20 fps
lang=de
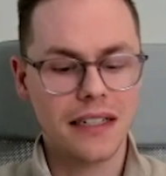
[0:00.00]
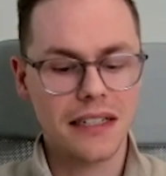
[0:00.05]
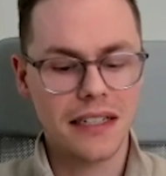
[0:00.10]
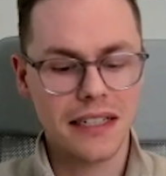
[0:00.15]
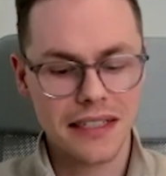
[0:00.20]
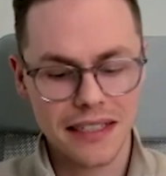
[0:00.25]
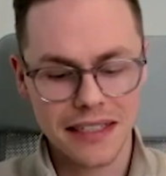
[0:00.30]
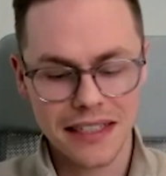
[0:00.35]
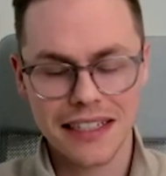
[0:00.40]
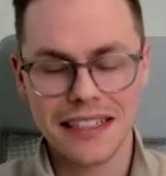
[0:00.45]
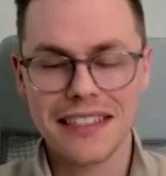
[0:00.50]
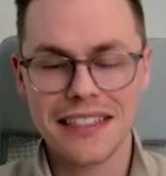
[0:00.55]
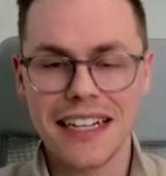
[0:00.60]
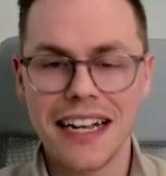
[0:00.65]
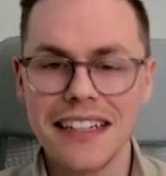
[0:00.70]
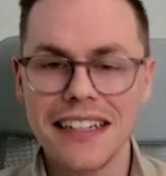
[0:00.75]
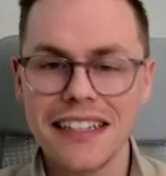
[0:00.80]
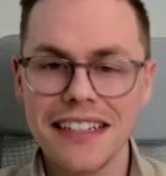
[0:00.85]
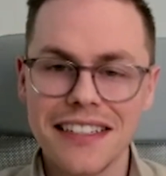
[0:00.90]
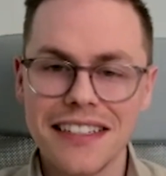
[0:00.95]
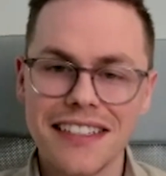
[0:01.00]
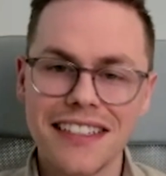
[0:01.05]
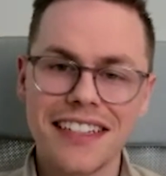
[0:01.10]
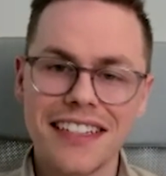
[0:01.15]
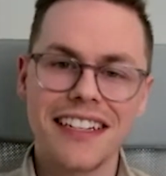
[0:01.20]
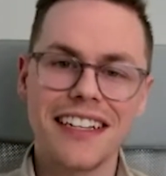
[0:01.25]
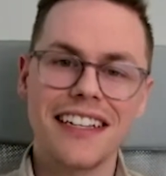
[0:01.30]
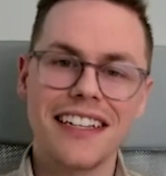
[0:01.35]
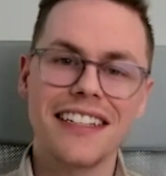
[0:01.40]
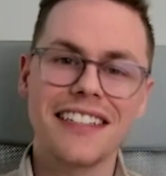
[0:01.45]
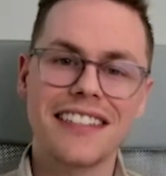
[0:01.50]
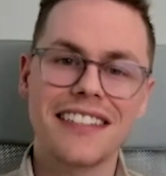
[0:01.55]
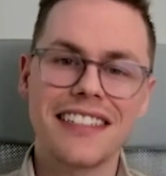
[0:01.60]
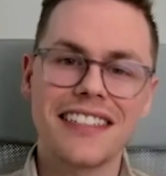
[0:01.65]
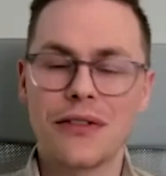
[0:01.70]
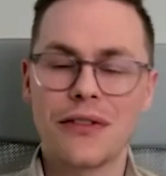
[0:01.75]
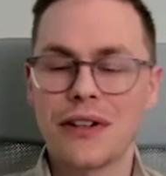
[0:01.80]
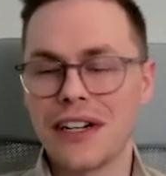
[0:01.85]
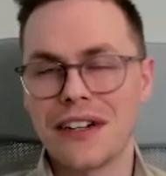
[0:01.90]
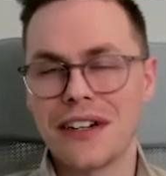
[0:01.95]
das Interessanteste
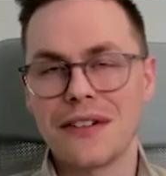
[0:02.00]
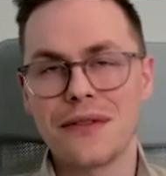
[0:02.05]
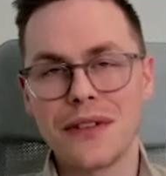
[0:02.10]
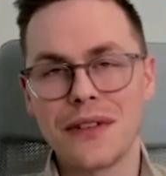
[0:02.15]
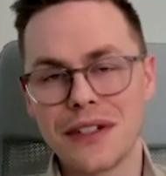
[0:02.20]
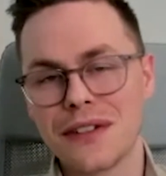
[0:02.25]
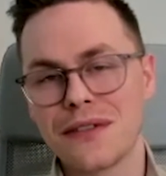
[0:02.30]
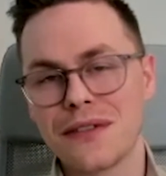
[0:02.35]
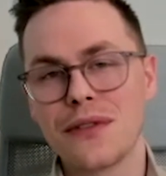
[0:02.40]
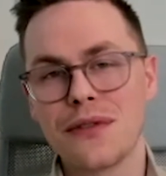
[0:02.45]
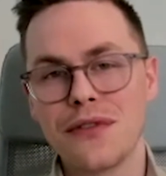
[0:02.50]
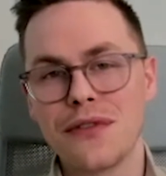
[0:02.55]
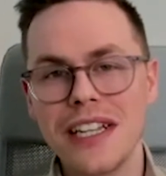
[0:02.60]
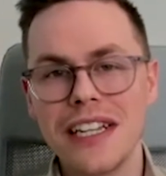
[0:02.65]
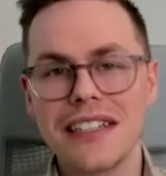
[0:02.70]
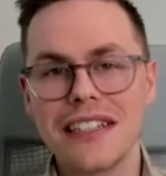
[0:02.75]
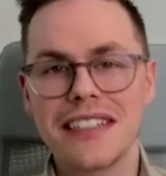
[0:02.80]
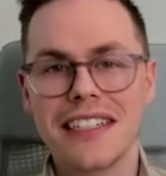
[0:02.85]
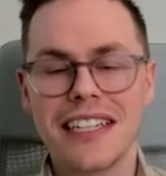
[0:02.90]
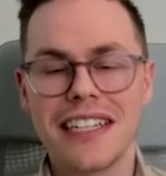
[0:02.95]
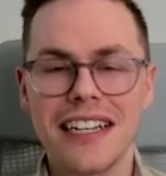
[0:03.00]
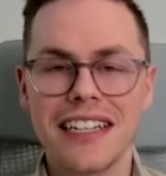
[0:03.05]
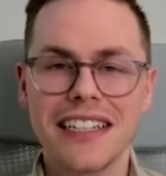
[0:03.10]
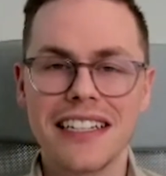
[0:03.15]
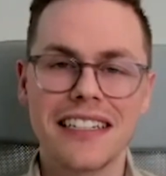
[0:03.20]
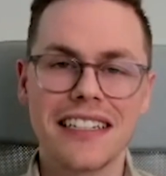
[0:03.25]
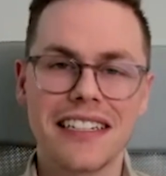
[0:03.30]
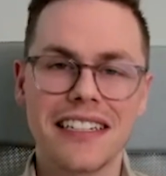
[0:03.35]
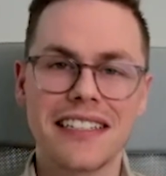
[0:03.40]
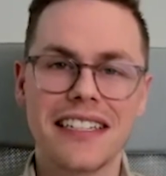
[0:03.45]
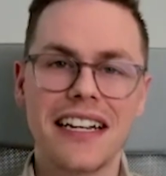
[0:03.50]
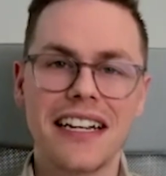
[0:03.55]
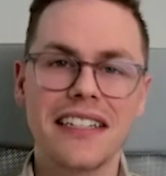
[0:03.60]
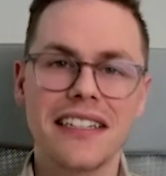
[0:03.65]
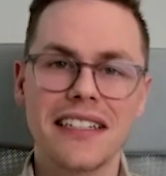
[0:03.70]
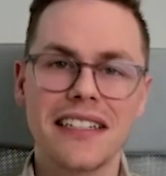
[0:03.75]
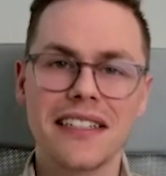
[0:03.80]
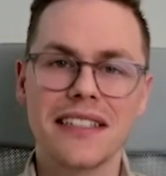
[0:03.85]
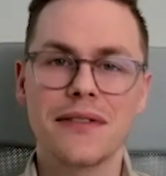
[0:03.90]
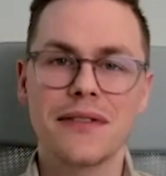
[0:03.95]
ist, oder was für viele sicherlich
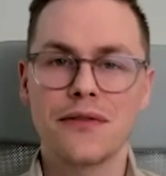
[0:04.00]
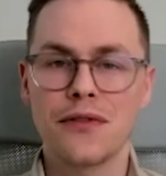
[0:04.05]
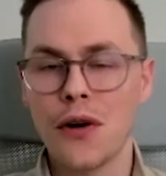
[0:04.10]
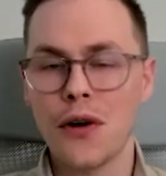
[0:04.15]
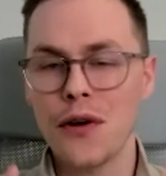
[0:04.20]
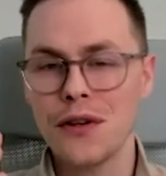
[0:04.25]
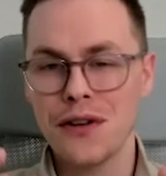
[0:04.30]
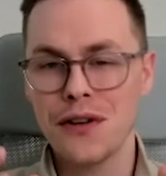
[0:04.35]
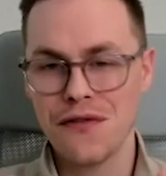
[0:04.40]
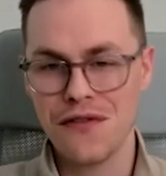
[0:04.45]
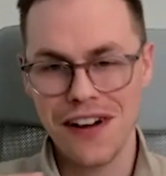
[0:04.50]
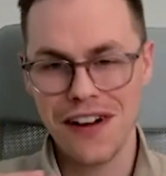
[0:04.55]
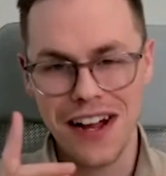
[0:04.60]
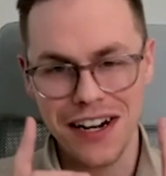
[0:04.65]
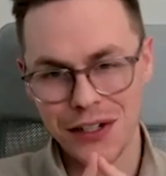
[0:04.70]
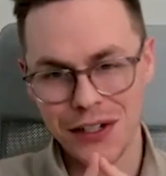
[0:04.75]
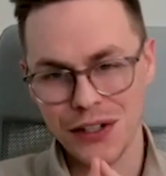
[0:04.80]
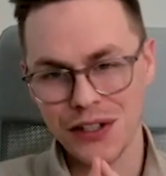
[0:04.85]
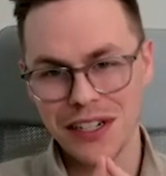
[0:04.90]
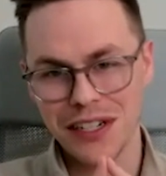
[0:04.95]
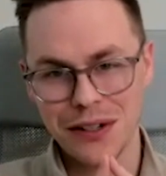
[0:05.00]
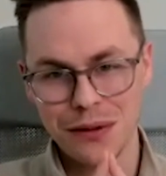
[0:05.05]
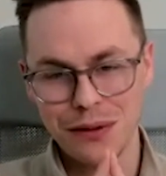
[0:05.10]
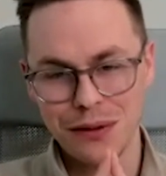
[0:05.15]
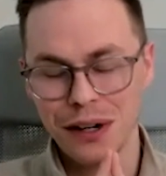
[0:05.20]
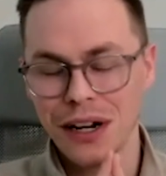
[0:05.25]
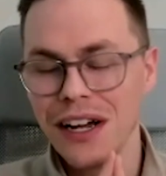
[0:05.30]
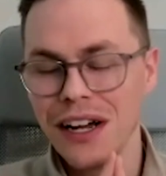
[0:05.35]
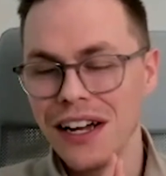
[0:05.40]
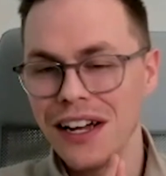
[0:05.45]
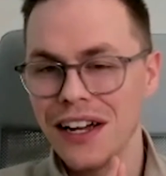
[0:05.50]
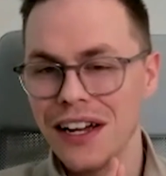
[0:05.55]
interessant ist, folgende Fragestellung.